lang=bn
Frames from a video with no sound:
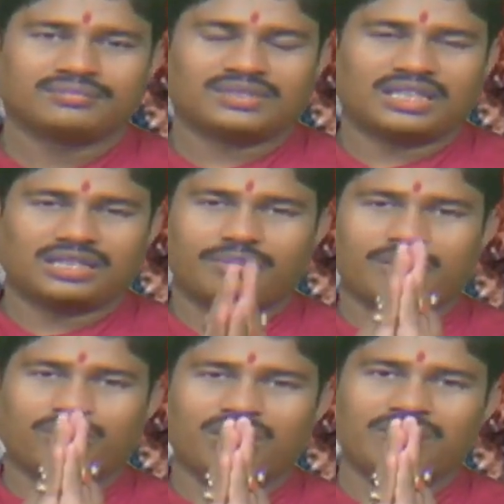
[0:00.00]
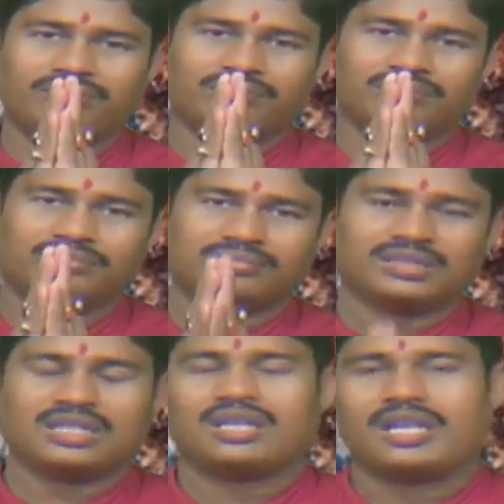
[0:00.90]
তাদেরকে আমার প্রণাম
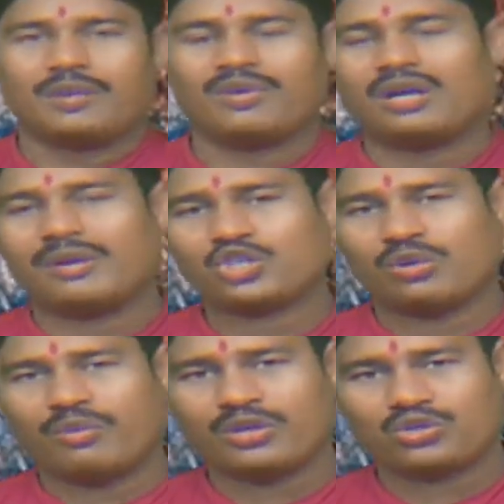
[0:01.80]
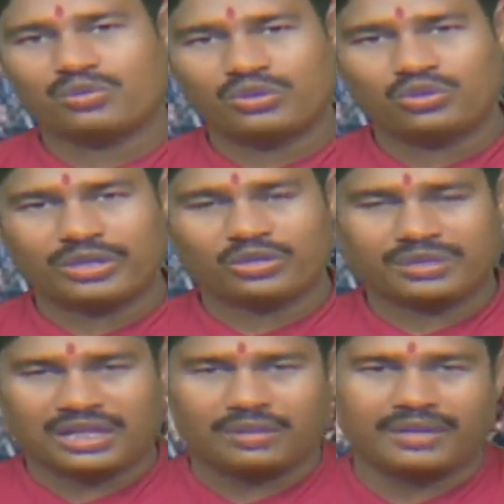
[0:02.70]
এবং আমার সমবয়স্ক বন্ধু বান্ধব
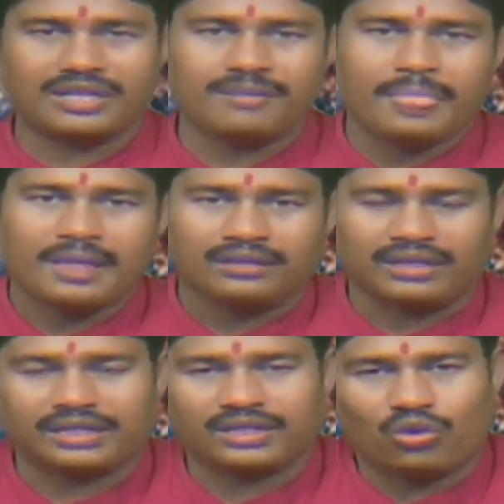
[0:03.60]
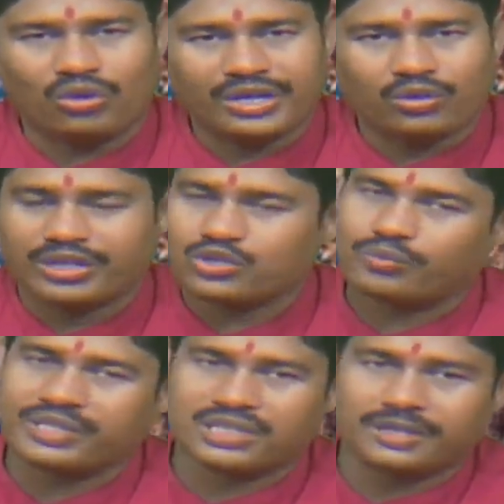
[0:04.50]
দাদা ভাই তাদেরকে অনেক অনেক
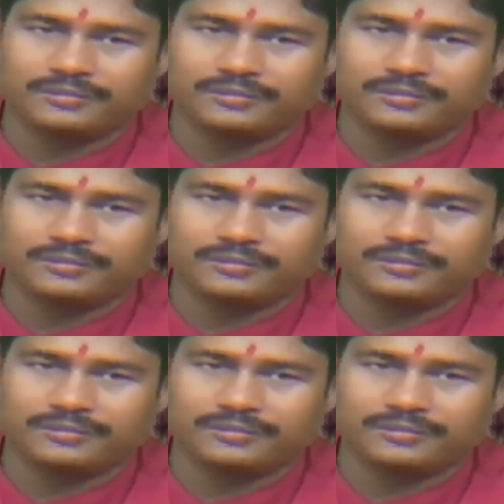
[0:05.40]
শুভেচ্ছা